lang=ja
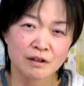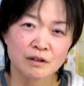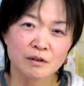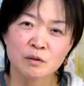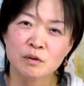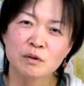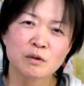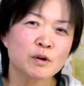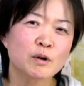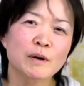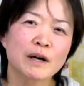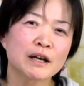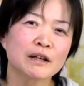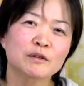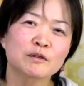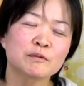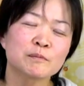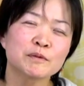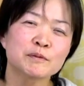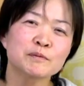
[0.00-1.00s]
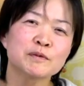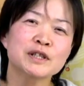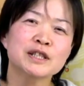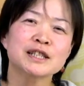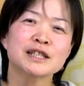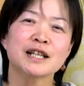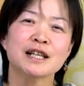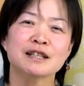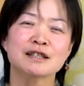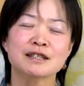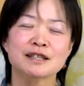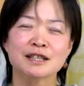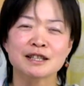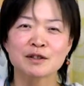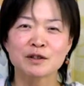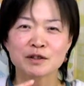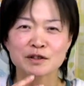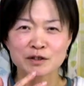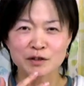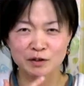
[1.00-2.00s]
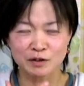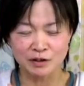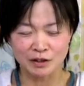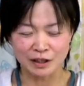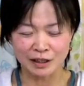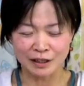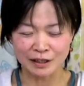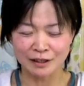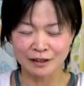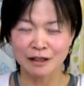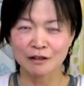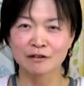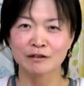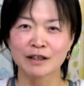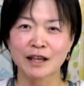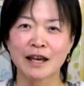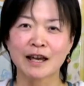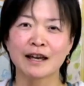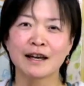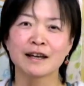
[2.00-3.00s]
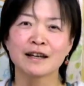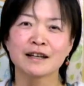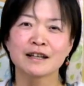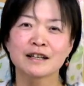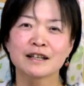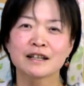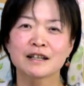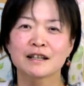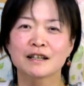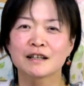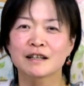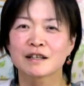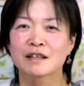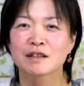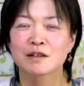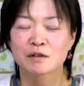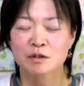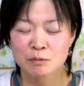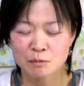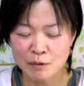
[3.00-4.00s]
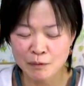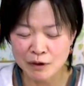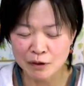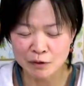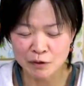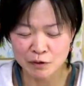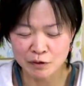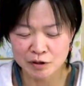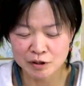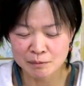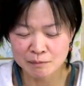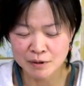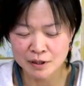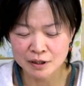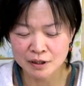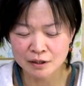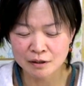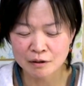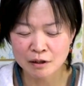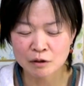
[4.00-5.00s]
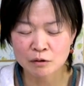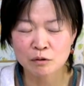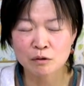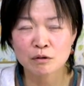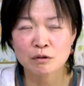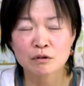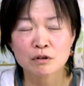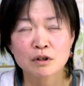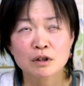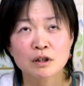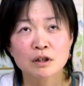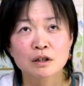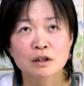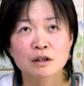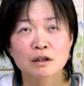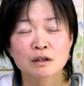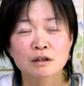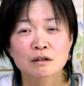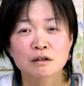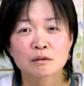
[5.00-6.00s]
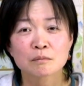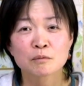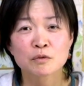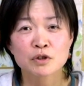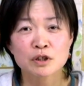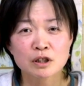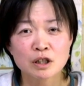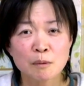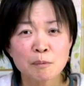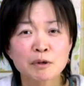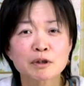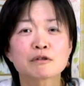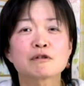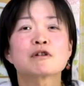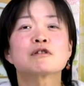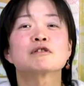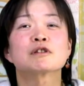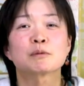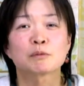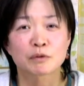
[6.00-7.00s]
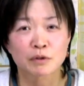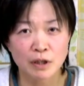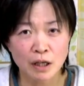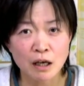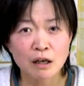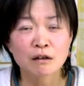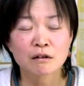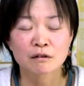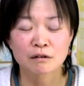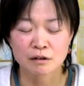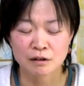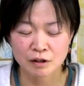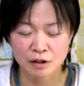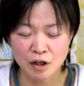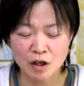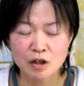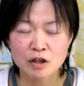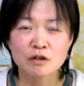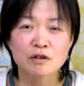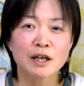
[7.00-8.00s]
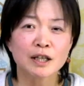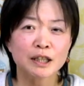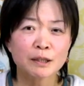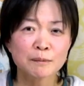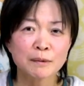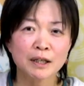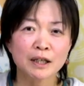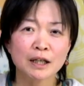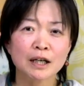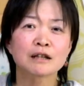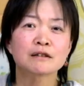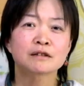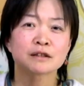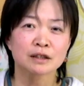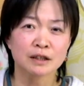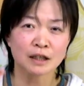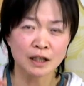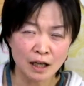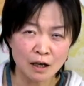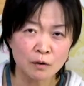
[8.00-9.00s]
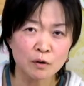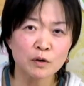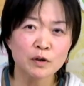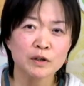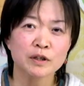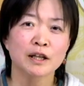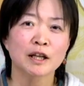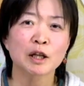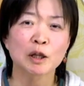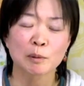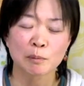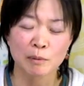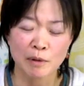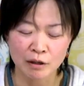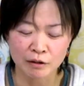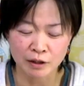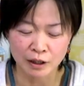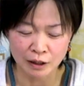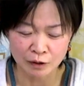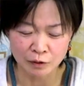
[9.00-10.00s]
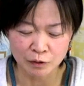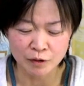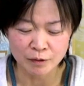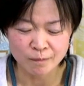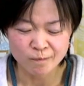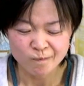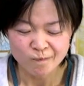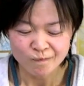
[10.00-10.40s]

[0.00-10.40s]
この怖い虫が基本ちょっと苦手なのでクマは殺しませんあの虫食べてくれるんだもんねっていう頭があるから殺さないのもあるけど、